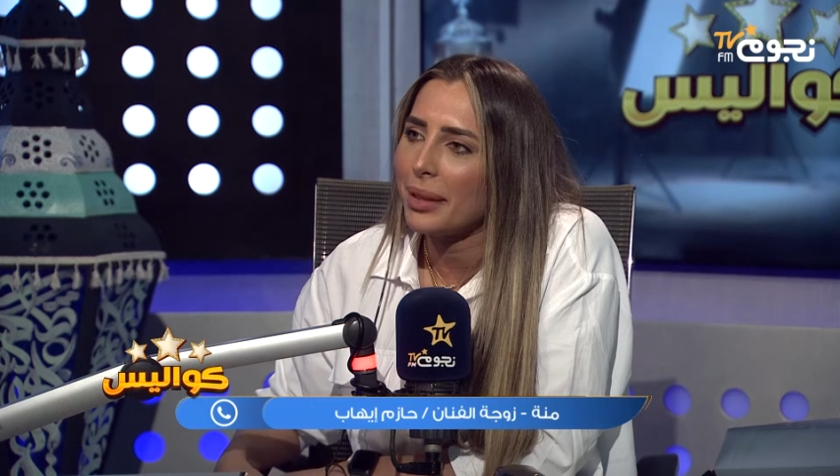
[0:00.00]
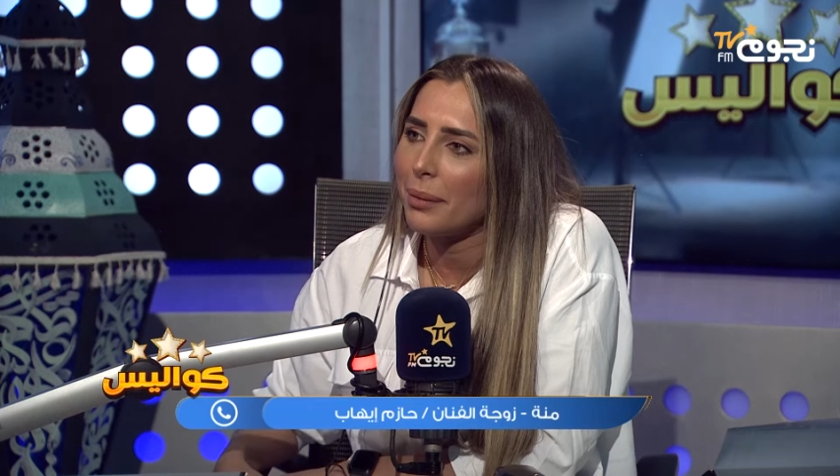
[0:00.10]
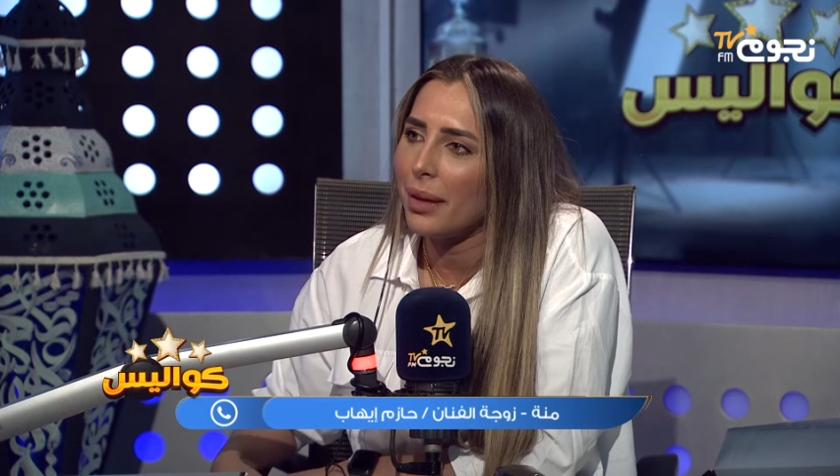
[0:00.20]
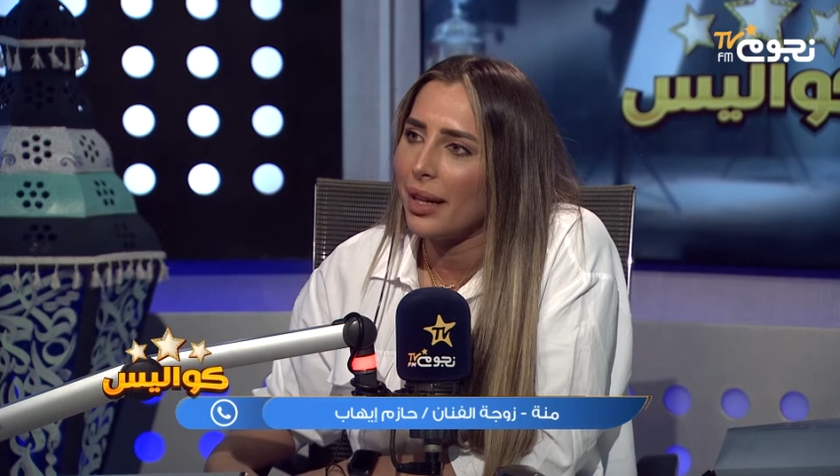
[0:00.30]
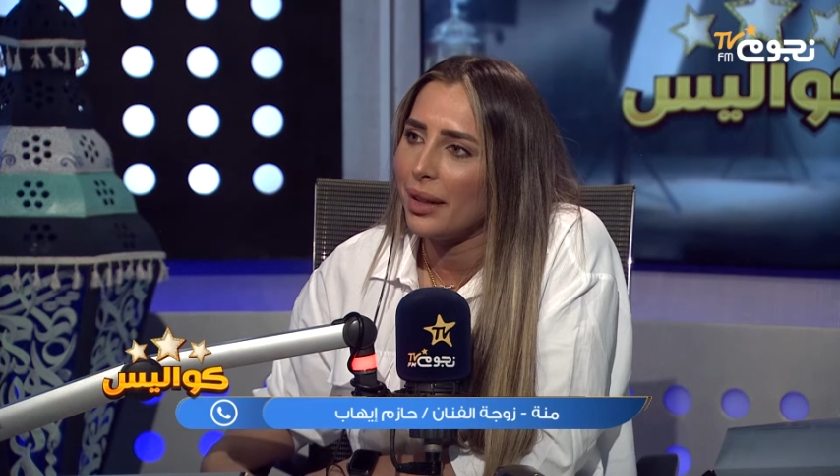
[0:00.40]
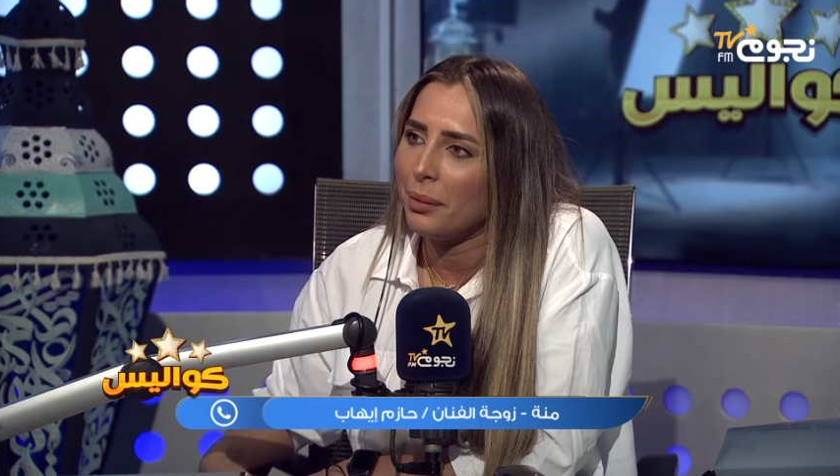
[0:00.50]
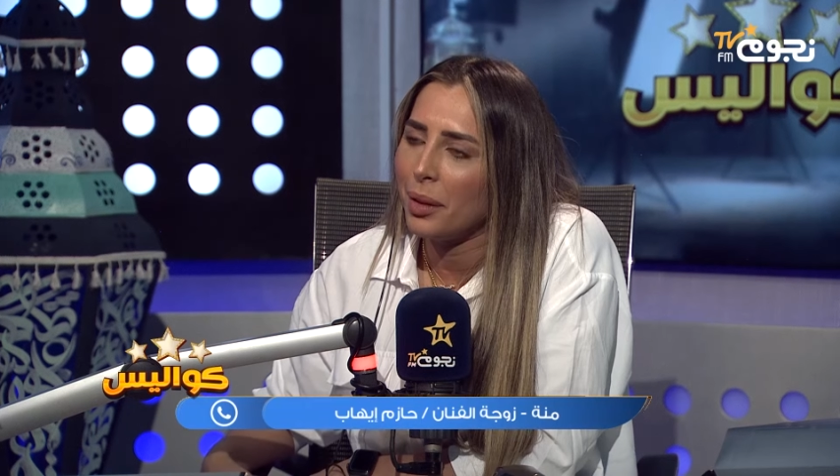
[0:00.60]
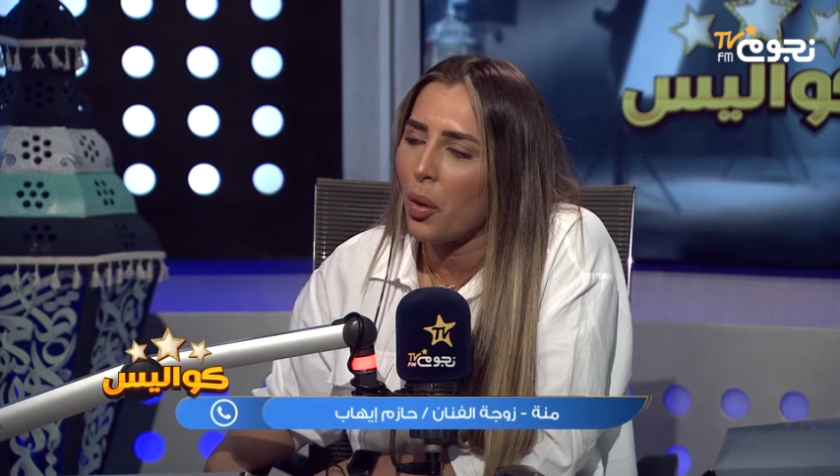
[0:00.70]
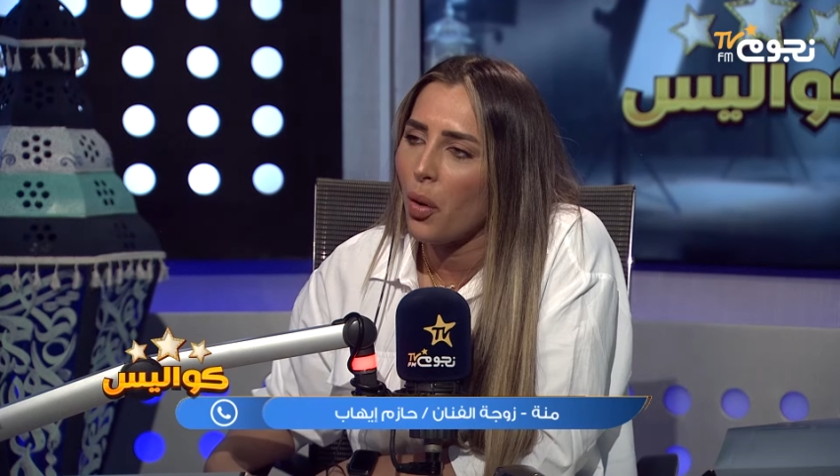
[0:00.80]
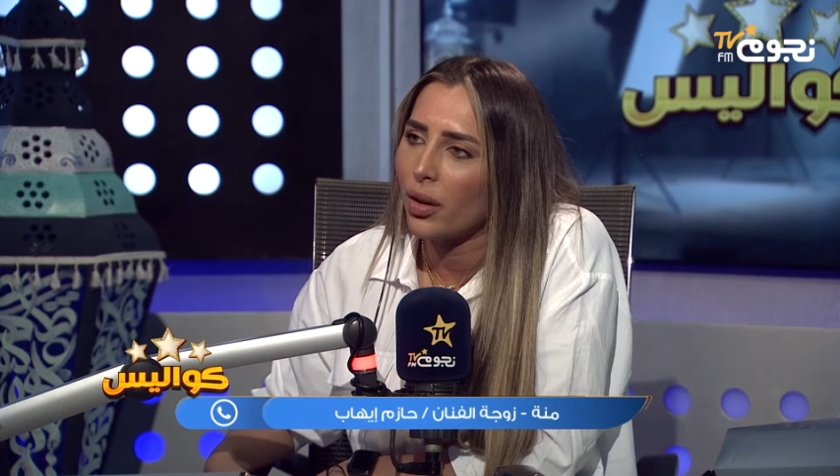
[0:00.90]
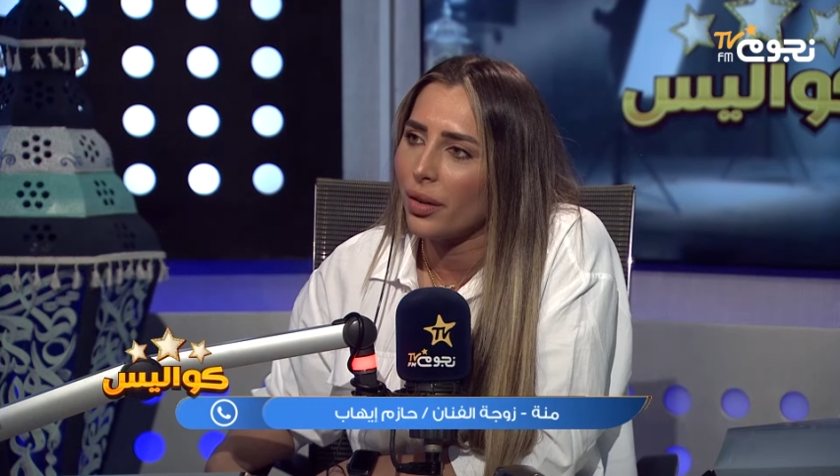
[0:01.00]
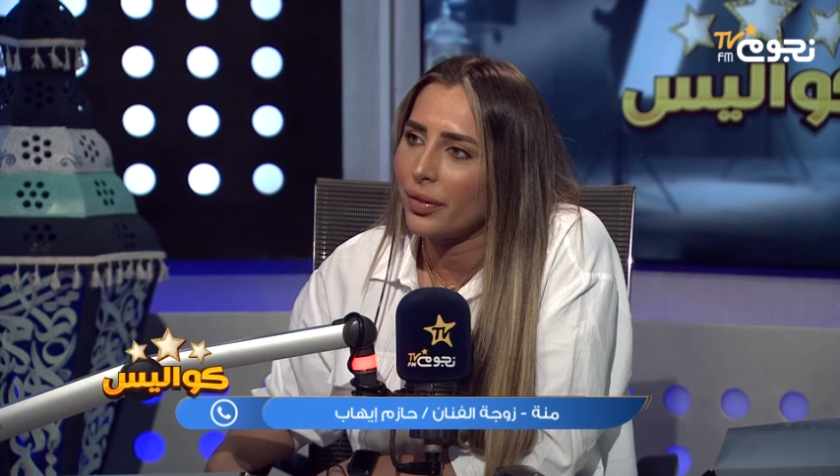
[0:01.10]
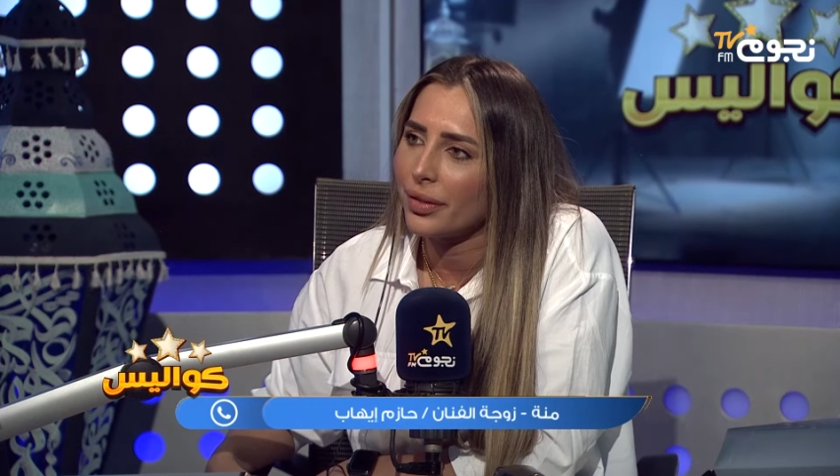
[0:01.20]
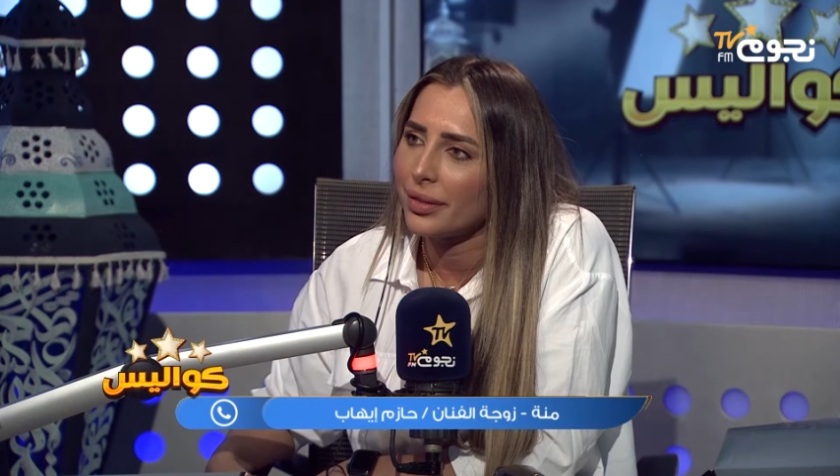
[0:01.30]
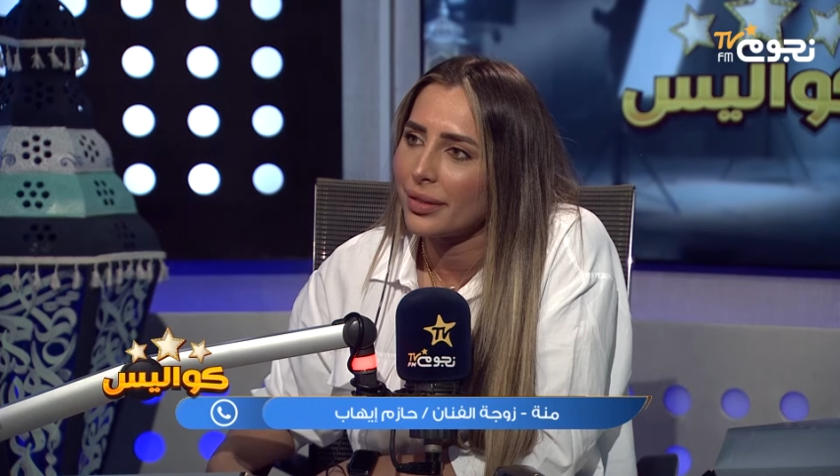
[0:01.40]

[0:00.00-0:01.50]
يعني بتبقى بالمواقف